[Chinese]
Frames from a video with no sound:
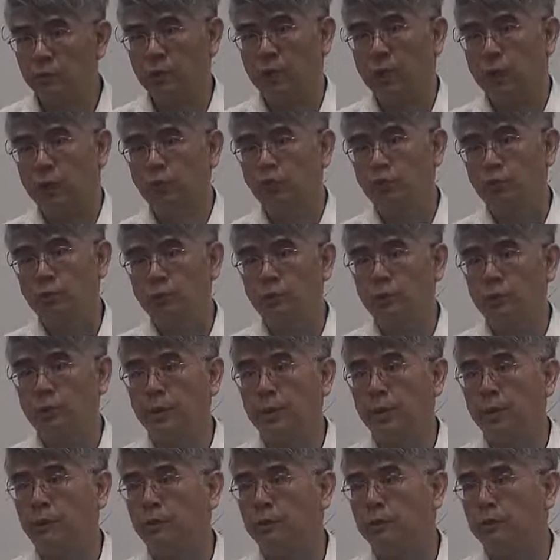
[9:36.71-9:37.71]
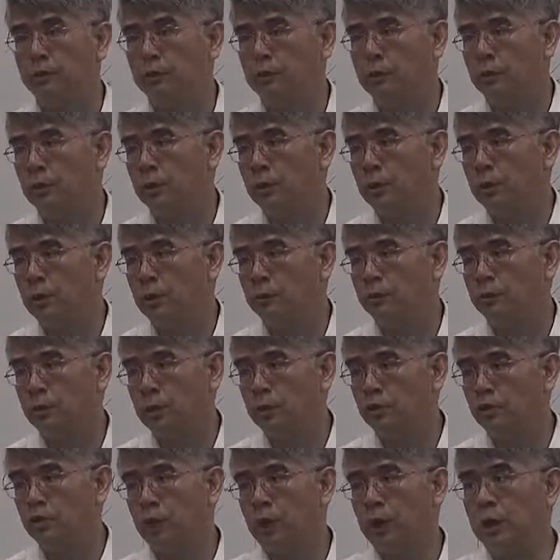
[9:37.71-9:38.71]
两个去比比看，
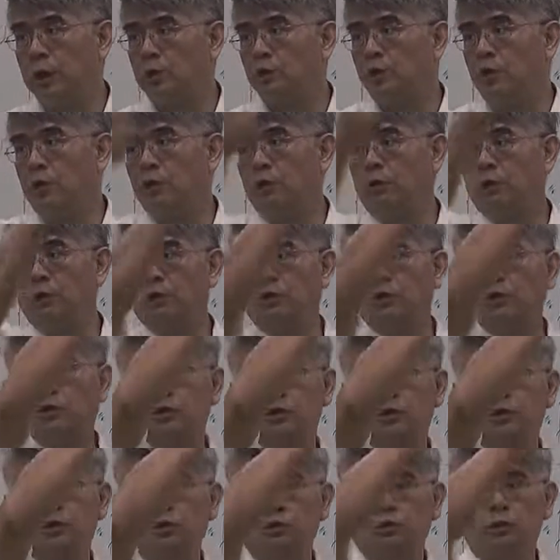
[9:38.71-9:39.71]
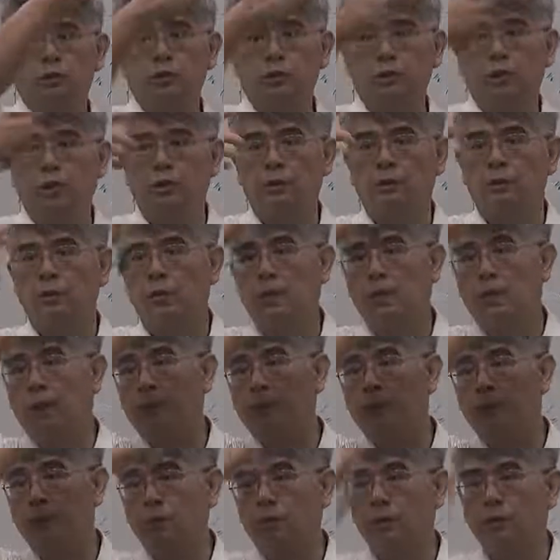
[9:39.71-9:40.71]
比出来一对一都是四十五度角，离
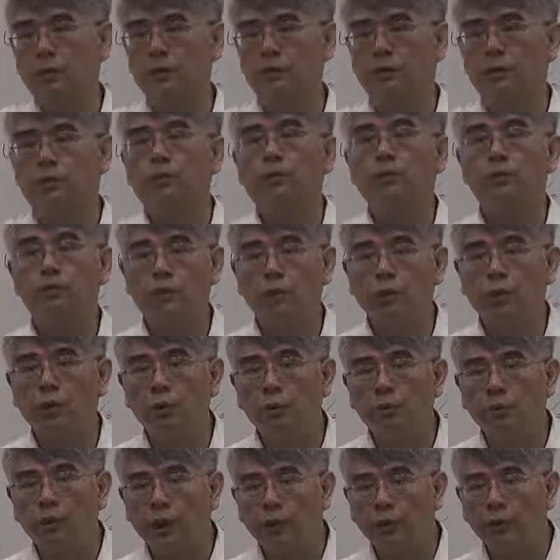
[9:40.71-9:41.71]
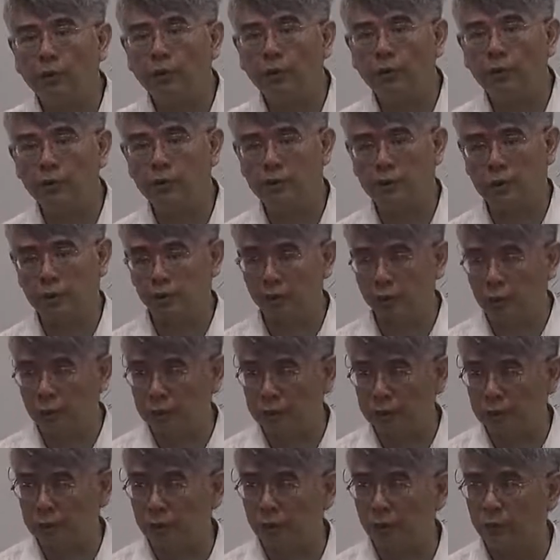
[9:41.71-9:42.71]
它不远的地方，我就很有把握的，形
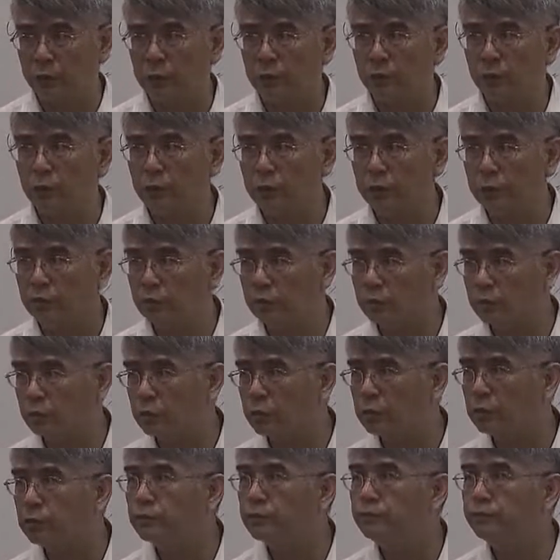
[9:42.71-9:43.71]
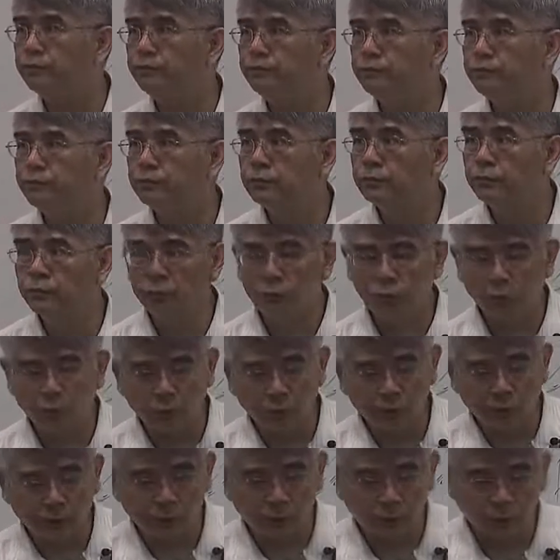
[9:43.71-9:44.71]
状上都亦步亦趋的，就
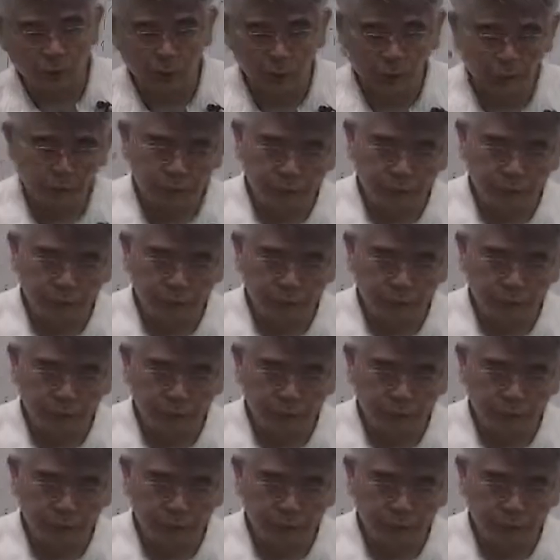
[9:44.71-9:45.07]
有把握。